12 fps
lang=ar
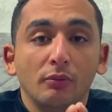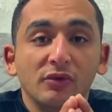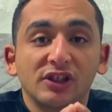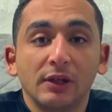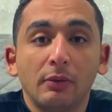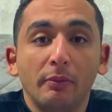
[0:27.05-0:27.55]

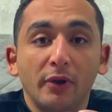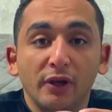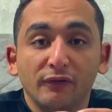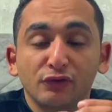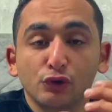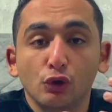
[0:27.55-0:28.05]
بسبب
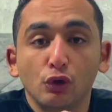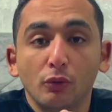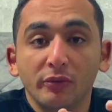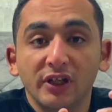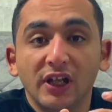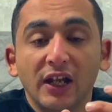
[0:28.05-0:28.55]

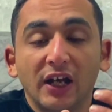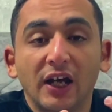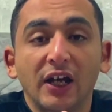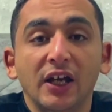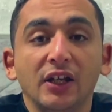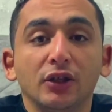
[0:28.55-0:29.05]
حفظهم
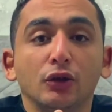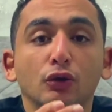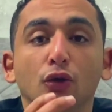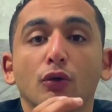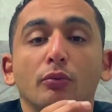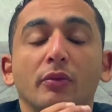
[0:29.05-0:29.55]
للالحان ان
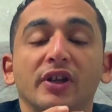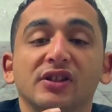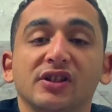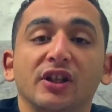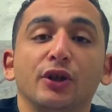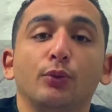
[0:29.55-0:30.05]
هم
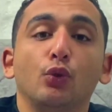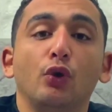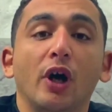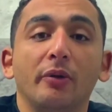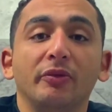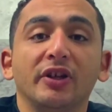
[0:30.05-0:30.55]

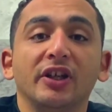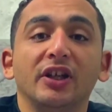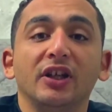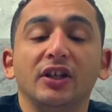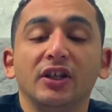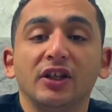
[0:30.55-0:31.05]
يسلموها من
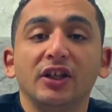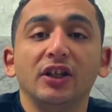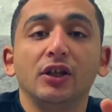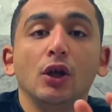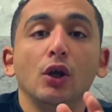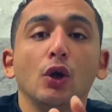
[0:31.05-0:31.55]
جيل لجيل